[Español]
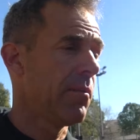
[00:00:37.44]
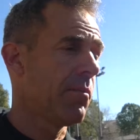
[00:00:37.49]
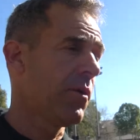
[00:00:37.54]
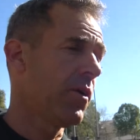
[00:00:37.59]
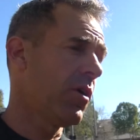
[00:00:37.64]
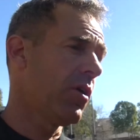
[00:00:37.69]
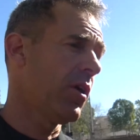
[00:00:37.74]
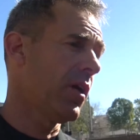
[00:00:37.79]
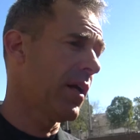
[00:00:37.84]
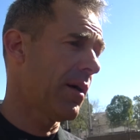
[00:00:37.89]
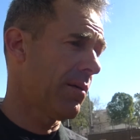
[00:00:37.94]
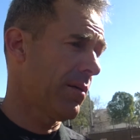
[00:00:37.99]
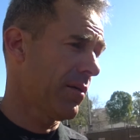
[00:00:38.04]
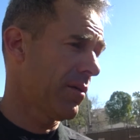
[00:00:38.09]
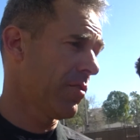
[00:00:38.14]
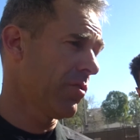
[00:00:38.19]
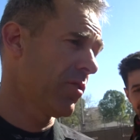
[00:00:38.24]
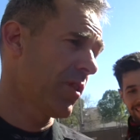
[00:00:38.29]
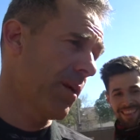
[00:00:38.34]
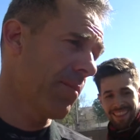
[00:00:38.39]
Bueno, en la,
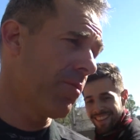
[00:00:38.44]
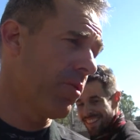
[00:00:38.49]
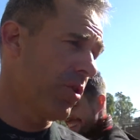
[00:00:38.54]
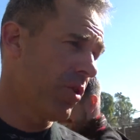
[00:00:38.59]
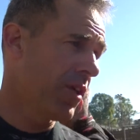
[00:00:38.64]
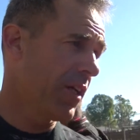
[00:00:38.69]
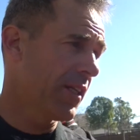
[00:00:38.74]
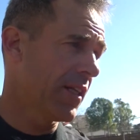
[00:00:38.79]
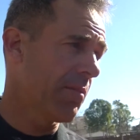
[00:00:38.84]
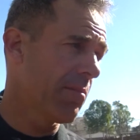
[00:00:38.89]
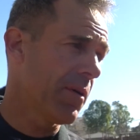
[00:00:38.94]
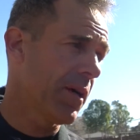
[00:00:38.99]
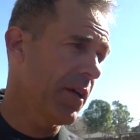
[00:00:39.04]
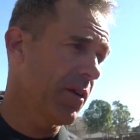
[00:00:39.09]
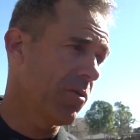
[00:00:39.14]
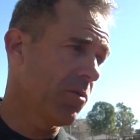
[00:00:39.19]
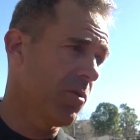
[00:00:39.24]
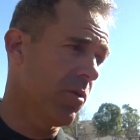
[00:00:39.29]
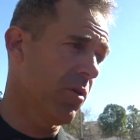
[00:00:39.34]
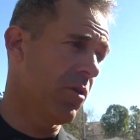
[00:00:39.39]
contra Polonia
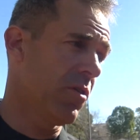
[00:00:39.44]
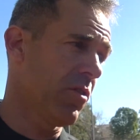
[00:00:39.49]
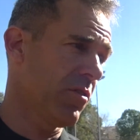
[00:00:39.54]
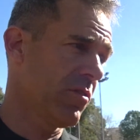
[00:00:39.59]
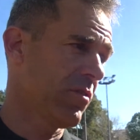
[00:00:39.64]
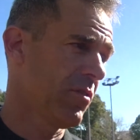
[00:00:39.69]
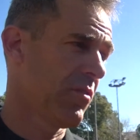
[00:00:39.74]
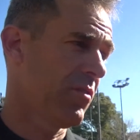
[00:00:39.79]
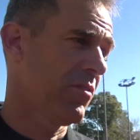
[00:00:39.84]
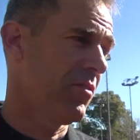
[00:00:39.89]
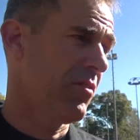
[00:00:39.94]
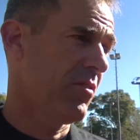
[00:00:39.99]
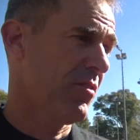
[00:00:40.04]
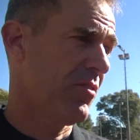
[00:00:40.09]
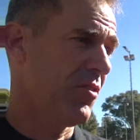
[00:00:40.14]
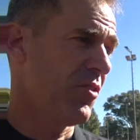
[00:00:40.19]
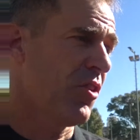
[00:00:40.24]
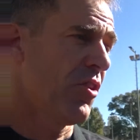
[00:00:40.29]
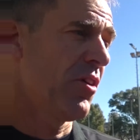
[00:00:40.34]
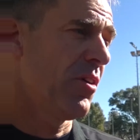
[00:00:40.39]
también hubo
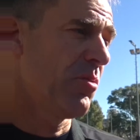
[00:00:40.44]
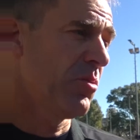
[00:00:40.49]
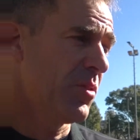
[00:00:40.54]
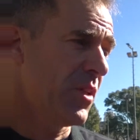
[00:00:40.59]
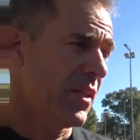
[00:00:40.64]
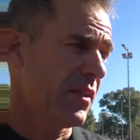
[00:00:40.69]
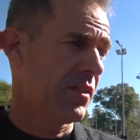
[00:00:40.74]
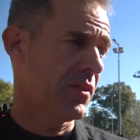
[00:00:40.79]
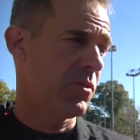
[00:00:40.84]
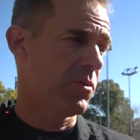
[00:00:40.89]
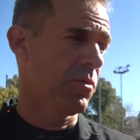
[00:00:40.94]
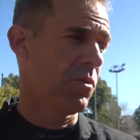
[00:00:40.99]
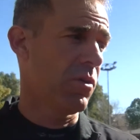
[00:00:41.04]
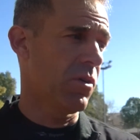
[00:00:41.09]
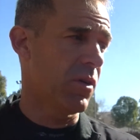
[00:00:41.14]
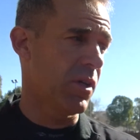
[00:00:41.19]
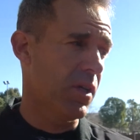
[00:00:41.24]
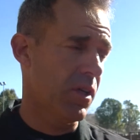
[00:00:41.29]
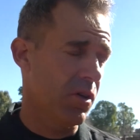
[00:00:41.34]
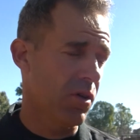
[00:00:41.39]
dos debutantes,
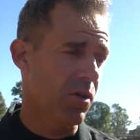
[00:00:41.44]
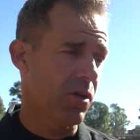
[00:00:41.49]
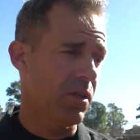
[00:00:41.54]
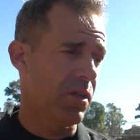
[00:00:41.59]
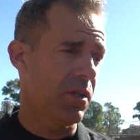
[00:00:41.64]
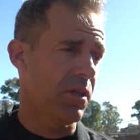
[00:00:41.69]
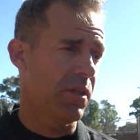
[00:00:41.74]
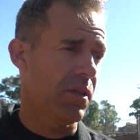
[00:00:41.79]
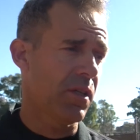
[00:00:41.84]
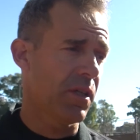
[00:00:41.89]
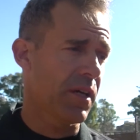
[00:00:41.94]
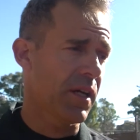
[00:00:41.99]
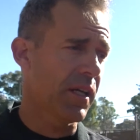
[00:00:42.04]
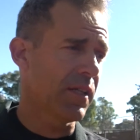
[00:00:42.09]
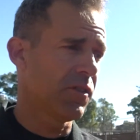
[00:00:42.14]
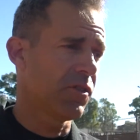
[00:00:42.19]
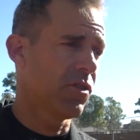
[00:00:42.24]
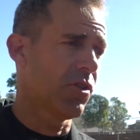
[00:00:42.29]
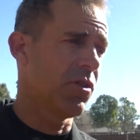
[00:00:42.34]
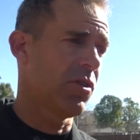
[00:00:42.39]
Guido y,
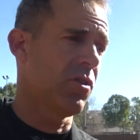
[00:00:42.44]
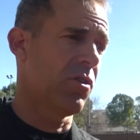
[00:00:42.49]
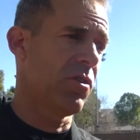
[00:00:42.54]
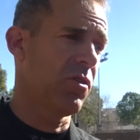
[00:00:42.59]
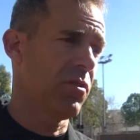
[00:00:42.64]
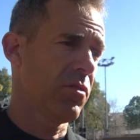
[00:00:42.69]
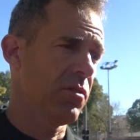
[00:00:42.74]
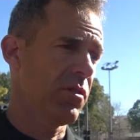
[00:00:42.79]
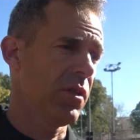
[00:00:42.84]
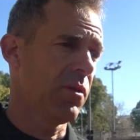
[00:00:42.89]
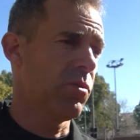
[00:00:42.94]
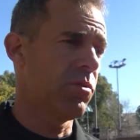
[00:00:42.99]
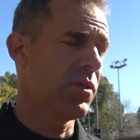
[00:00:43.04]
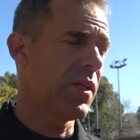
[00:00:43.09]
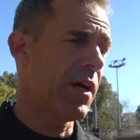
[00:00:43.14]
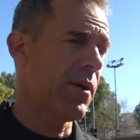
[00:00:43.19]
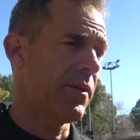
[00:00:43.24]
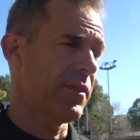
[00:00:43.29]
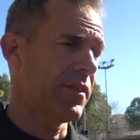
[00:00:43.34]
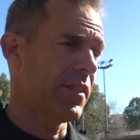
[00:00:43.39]
Renzo,
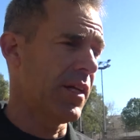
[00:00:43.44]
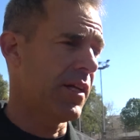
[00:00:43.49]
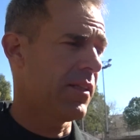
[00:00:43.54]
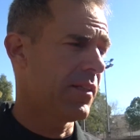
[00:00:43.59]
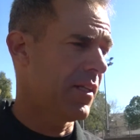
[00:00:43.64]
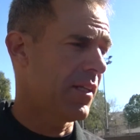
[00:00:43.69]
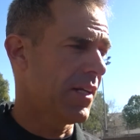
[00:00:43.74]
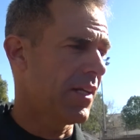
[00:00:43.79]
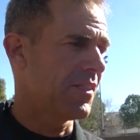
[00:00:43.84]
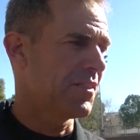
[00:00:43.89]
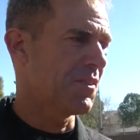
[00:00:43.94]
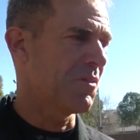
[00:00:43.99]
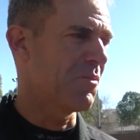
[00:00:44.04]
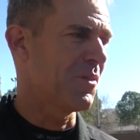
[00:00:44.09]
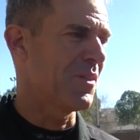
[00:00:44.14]
debutaban, ya ahí tenía el 50%.